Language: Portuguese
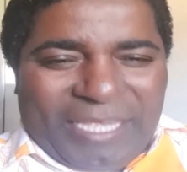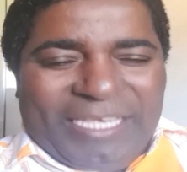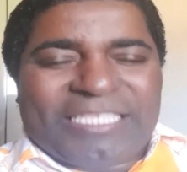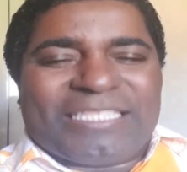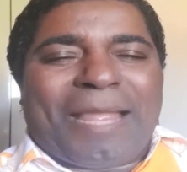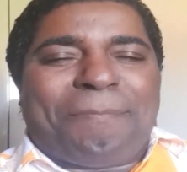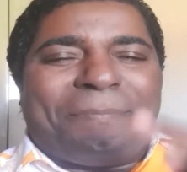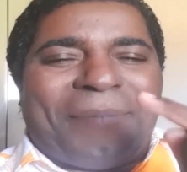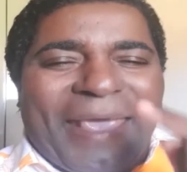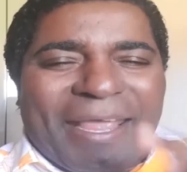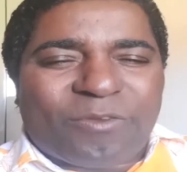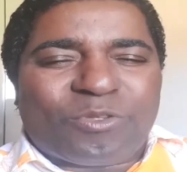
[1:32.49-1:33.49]
Está
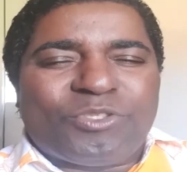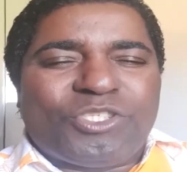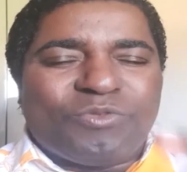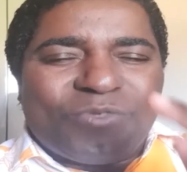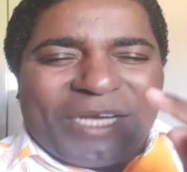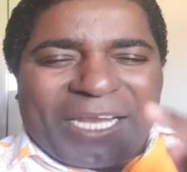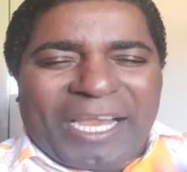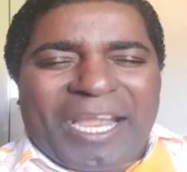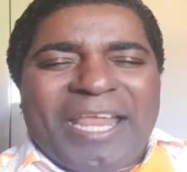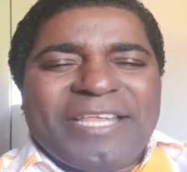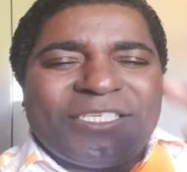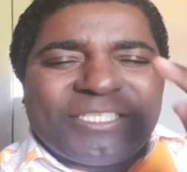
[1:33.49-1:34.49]
perto de um
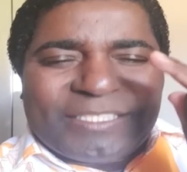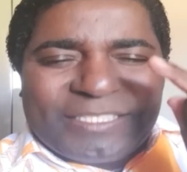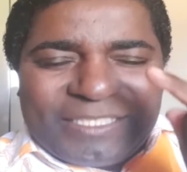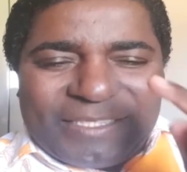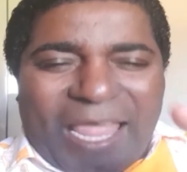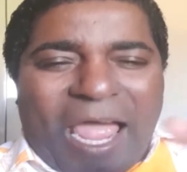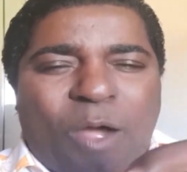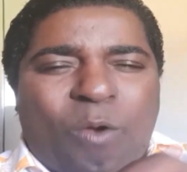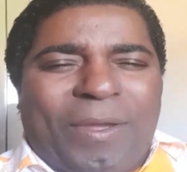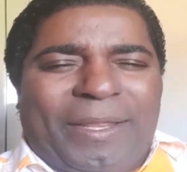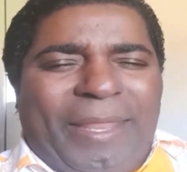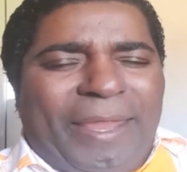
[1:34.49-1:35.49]
grande
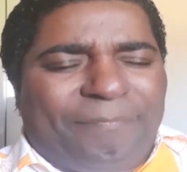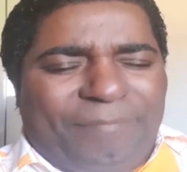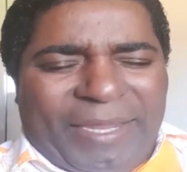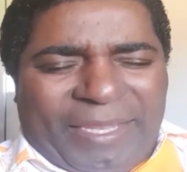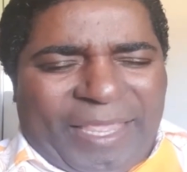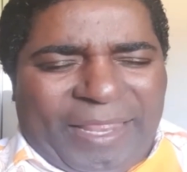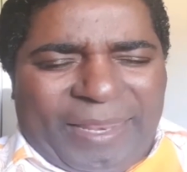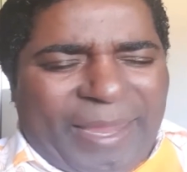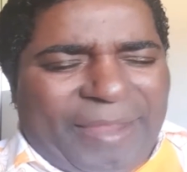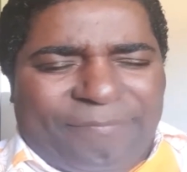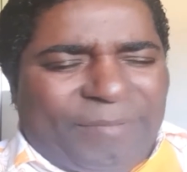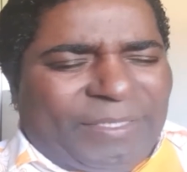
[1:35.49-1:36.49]
sinal,
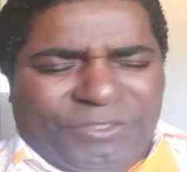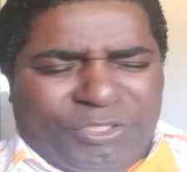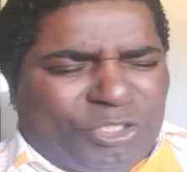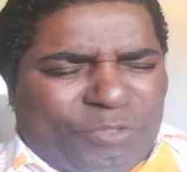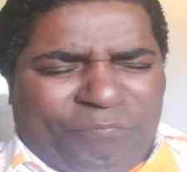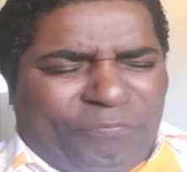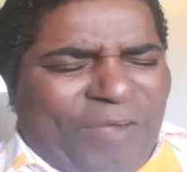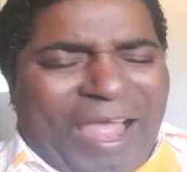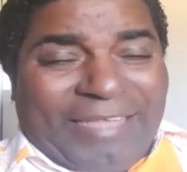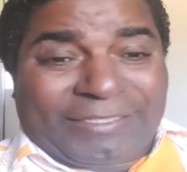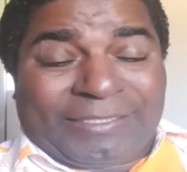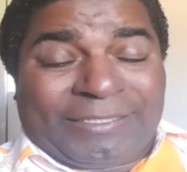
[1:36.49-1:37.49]

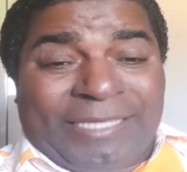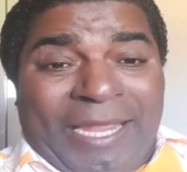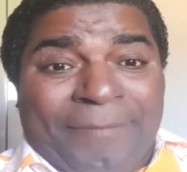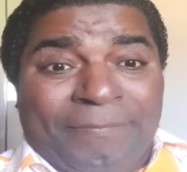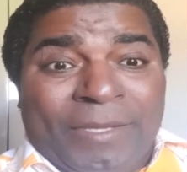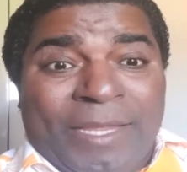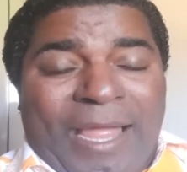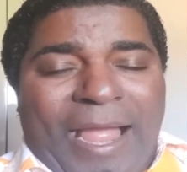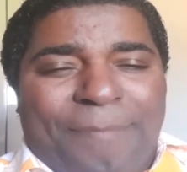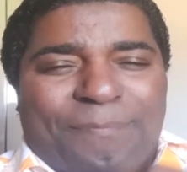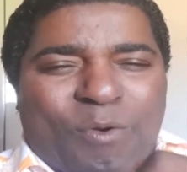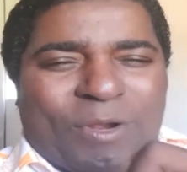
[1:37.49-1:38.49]
Elebekelebantofácia,
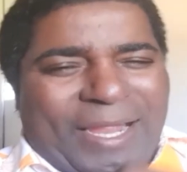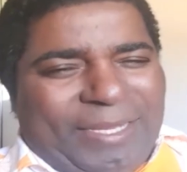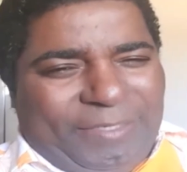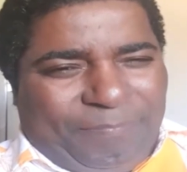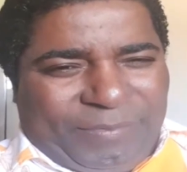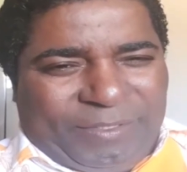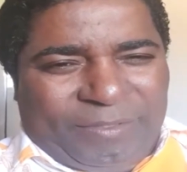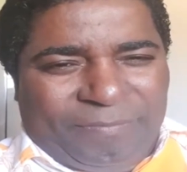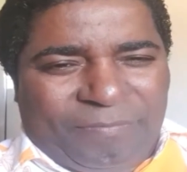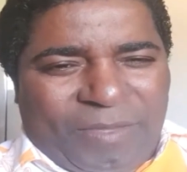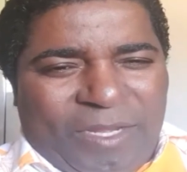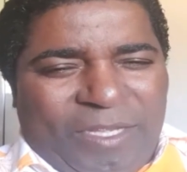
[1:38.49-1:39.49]
Apocalipse.
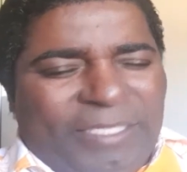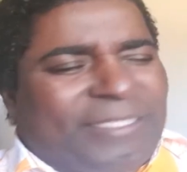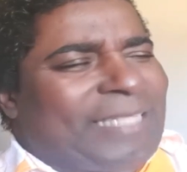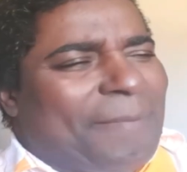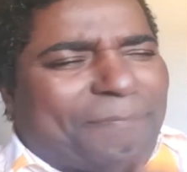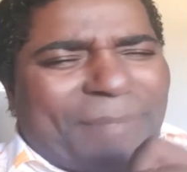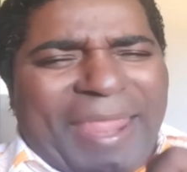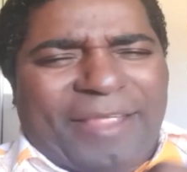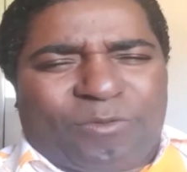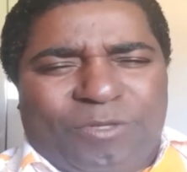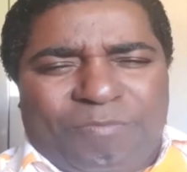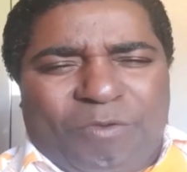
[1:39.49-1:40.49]
Está
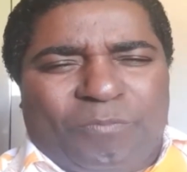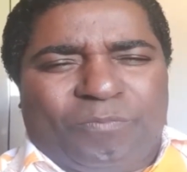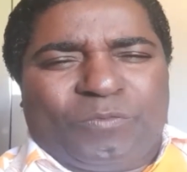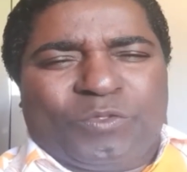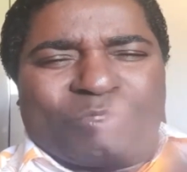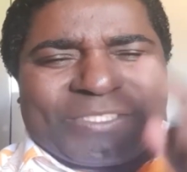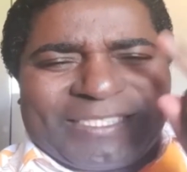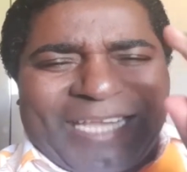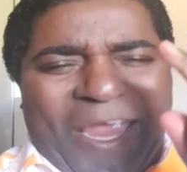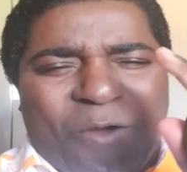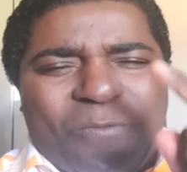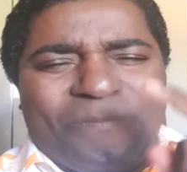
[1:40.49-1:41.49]
perto, irmão, no
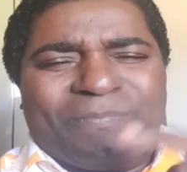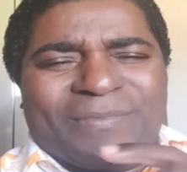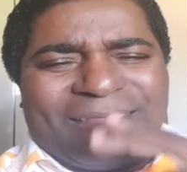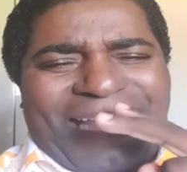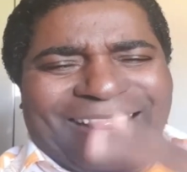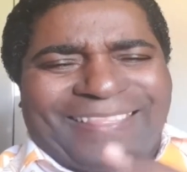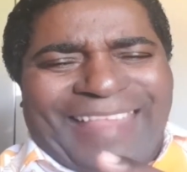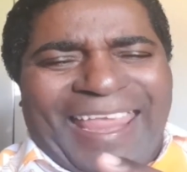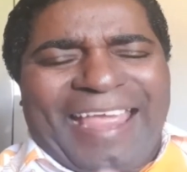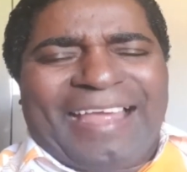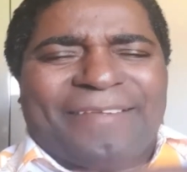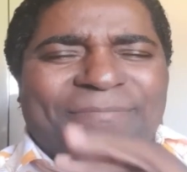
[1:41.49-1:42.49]
céu, na
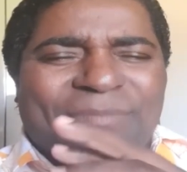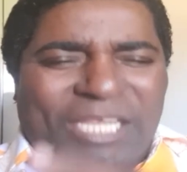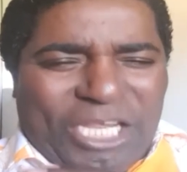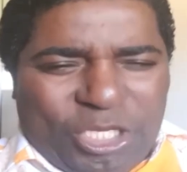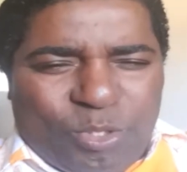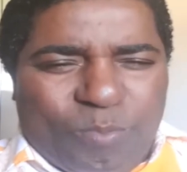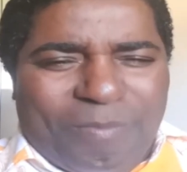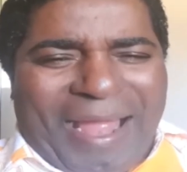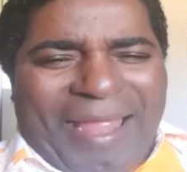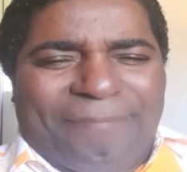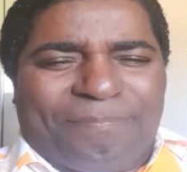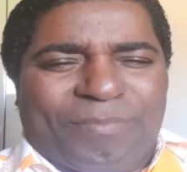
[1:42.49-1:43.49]
terra e no
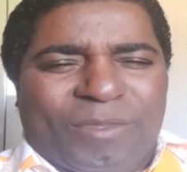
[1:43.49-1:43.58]
mar.